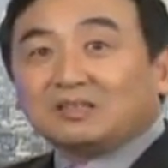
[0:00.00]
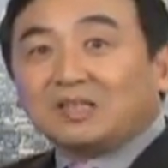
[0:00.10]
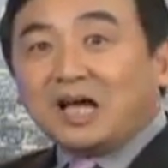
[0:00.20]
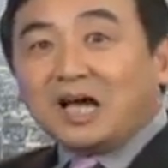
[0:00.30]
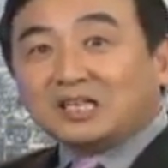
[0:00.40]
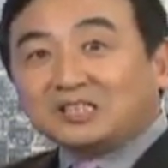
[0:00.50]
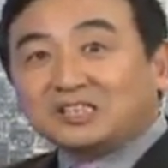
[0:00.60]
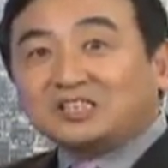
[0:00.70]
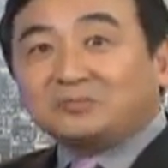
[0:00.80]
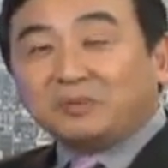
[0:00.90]
他
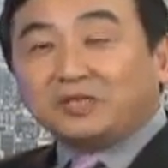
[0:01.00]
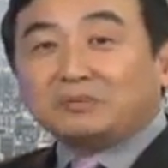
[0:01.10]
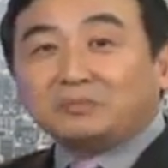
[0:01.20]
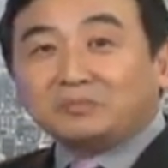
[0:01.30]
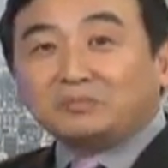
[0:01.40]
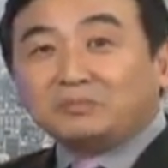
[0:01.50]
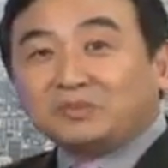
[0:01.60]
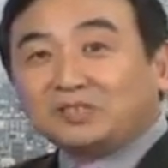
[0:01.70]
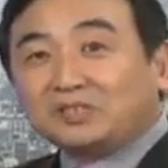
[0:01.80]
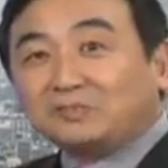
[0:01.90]
治病
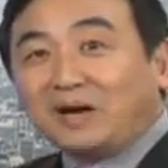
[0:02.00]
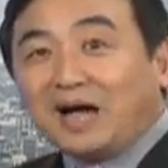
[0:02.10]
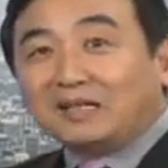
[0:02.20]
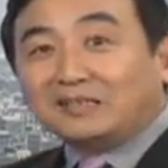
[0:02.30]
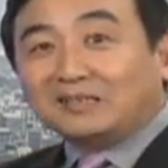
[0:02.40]
是把